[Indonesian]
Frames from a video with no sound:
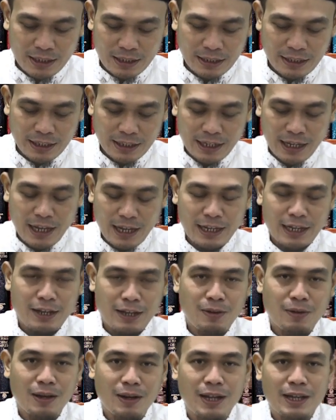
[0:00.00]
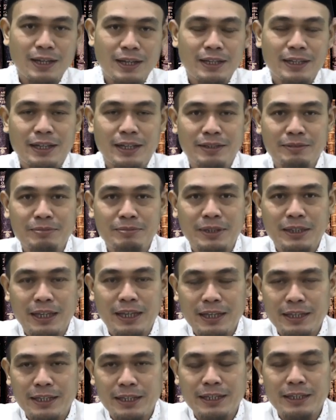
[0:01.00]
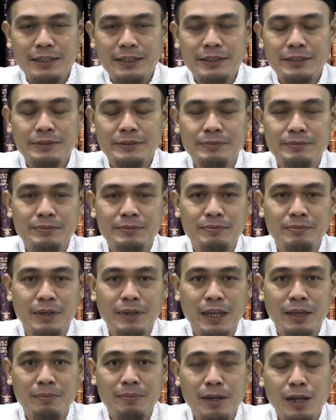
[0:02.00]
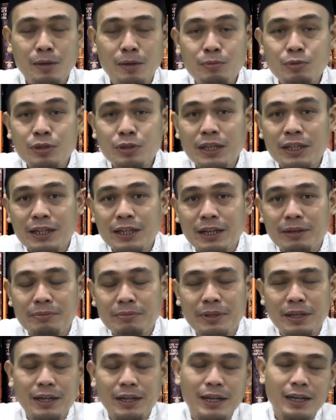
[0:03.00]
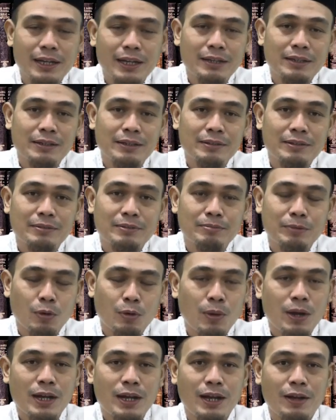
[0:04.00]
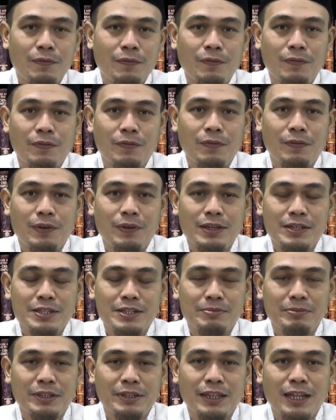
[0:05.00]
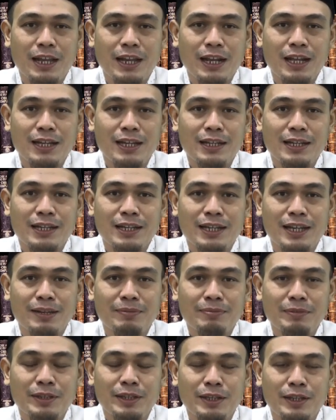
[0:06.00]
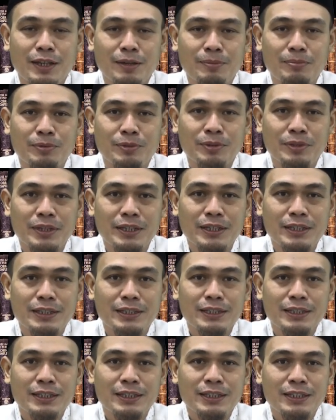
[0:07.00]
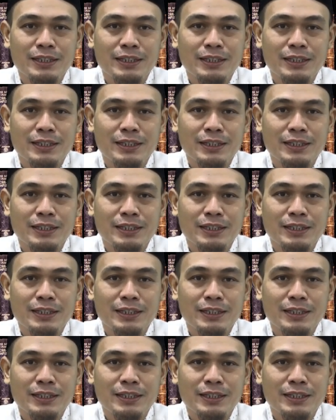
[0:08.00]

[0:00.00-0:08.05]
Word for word: Ketika ada orang yang bertanya, bagaimana mungkin kami akan berwakaf sementara kami tidak punya